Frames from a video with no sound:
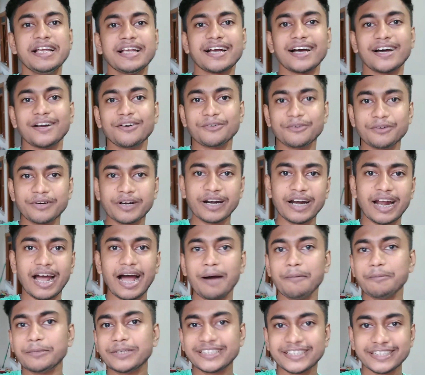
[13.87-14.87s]
কারণ
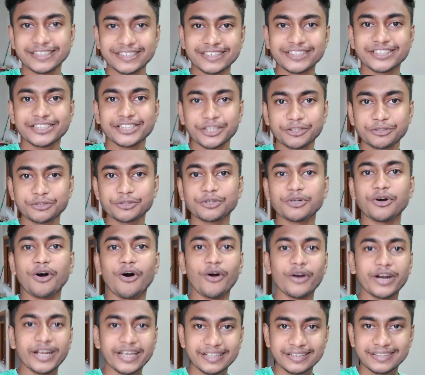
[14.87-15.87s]
আমি যে জিনিসটার জন্য
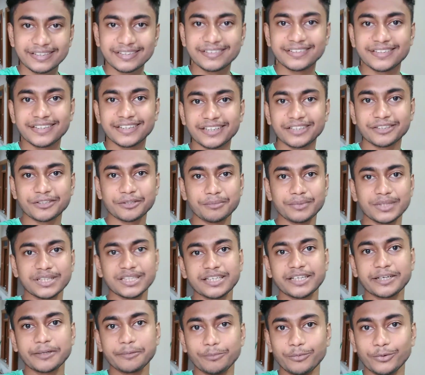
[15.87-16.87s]
অনেক দিন থেকে
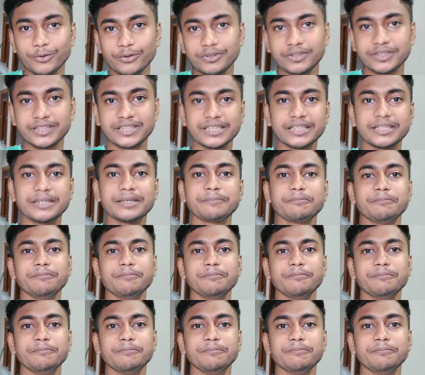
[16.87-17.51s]
তোমাদেরকে বলছি